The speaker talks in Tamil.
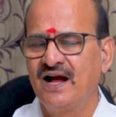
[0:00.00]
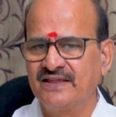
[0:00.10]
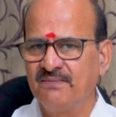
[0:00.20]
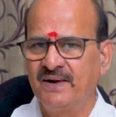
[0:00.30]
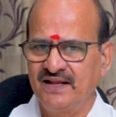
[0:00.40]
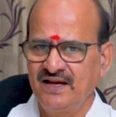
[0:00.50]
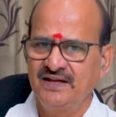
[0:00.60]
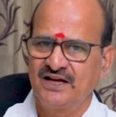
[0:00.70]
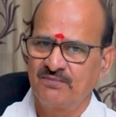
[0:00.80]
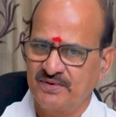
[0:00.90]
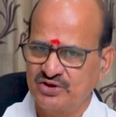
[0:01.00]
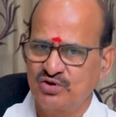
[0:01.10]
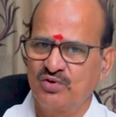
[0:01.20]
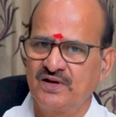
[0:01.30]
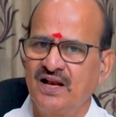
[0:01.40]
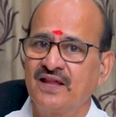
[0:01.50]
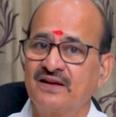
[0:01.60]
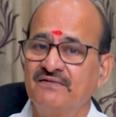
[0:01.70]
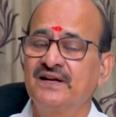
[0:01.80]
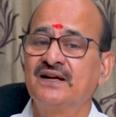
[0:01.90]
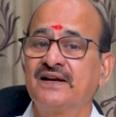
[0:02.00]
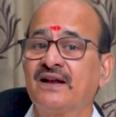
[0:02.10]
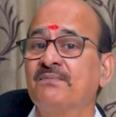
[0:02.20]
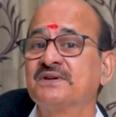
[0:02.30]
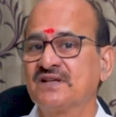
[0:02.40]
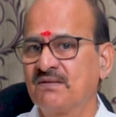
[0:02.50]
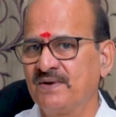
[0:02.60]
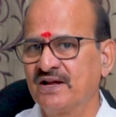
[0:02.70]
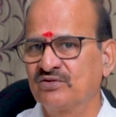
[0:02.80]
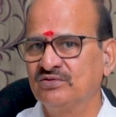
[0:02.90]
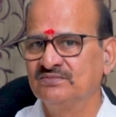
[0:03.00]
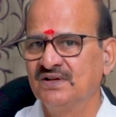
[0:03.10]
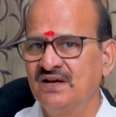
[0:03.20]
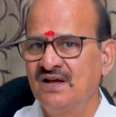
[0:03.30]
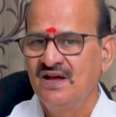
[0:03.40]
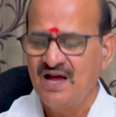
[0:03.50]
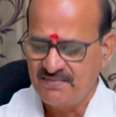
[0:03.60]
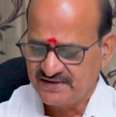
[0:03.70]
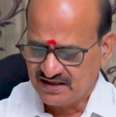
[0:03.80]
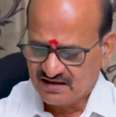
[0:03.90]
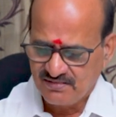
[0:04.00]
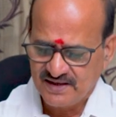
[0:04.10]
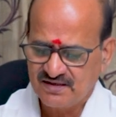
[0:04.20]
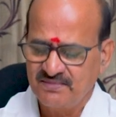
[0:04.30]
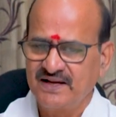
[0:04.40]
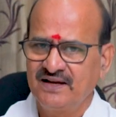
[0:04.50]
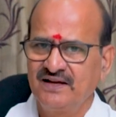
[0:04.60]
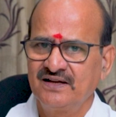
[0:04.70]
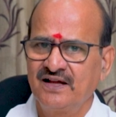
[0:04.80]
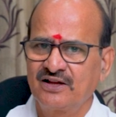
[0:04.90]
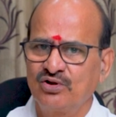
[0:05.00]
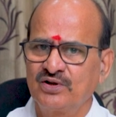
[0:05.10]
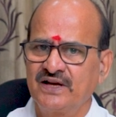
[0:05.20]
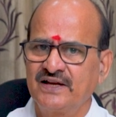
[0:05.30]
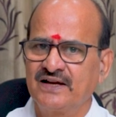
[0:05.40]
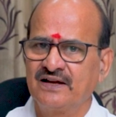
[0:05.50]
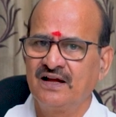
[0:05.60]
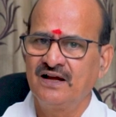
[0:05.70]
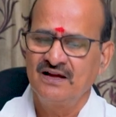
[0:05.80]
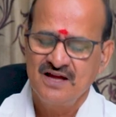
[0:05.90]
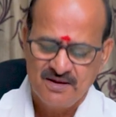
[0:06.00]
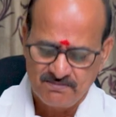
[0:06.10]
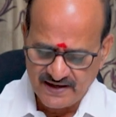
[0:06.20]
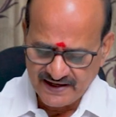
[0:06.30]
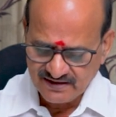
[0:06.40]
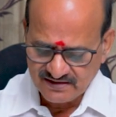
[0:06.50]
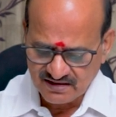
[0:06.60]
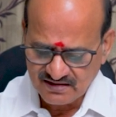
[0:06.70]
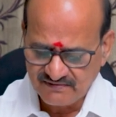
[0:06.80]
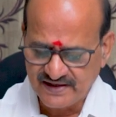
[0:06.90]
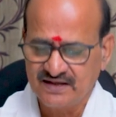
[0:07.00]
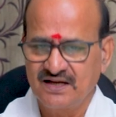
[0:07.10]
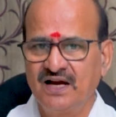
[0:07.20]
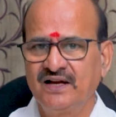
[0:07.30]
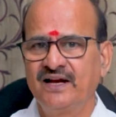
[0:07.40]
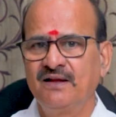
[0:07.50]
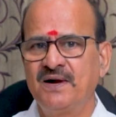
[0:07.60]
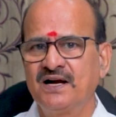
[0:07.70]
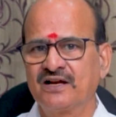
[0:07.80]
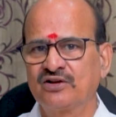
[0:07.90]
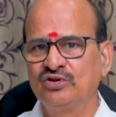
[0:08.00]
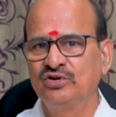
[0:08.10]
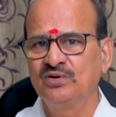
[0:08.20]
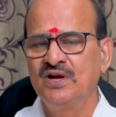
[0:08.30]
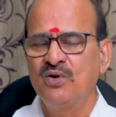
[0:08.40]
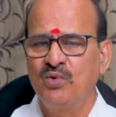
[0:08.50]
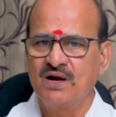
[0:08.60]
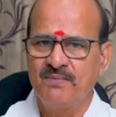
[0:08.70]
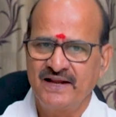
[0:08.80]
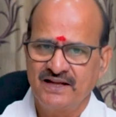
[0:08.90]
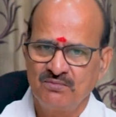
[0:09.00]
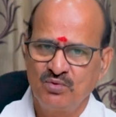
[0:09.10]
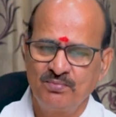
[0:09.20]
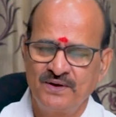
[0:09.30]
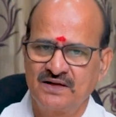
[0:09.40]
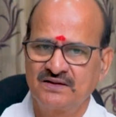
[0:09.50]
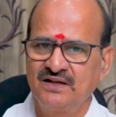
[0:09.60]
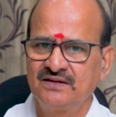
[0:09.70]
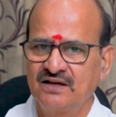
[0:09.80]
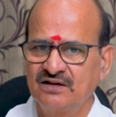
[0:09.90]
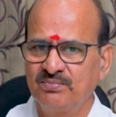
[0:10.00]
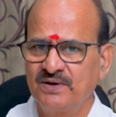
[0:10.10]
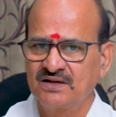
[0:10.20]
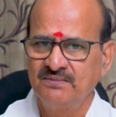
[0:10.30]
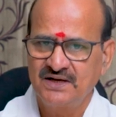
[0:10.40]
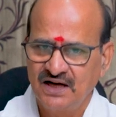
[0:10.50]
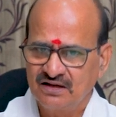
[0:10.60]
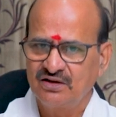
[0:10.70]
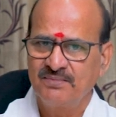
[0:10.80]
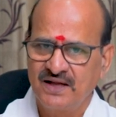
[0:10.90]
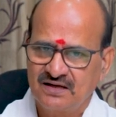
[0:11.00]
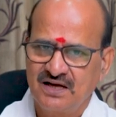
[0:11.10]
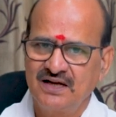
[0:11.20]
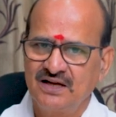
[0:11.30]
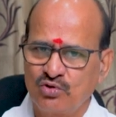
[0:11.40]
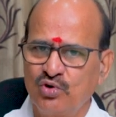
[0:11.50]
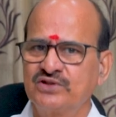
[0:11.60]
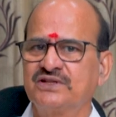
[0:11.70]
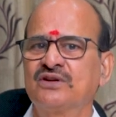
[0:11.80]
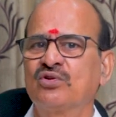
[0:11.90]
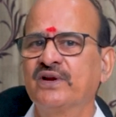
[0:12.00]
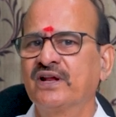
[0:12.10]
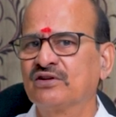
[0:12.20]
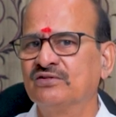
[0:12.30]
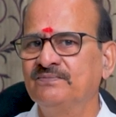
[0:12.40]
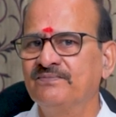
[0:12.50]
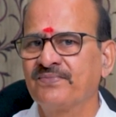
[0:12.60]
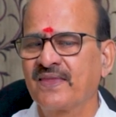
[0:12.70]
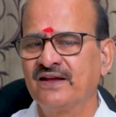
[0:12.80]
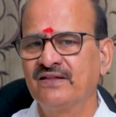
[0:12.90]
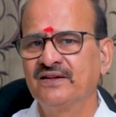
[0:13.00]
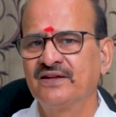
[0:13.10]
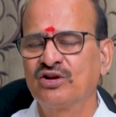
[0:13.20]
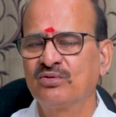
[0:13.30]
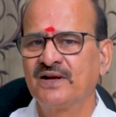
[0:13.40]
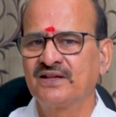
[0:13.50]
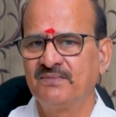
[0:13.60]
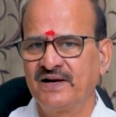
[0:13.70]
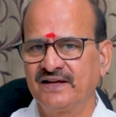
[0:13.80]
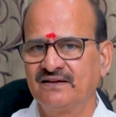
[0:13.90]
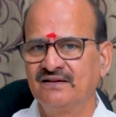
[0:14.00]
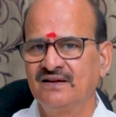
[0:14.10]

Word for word: அந்த மனையை நீங்கள் பெற்றுக்கொண்டால் அதில் வீடு கட்ட ரொம்ப சிறப்பாக இருக்கும் அப்போ தெற்கு பார்த்த மனைன்னா என்ன அர்த்தம்னு கேட்டிங்கன்னா மனை தெற்கு வடக்காக நீளமாக இருக்கும் உங்கள் மனைக்கு முன்பக்கத்தில் தெற்கு பக்கம் கிழக்கு மேற்காக ரோடு சென்று கொண்டிருக்கும் இதுதான் தெற்கு பார்த்த மனை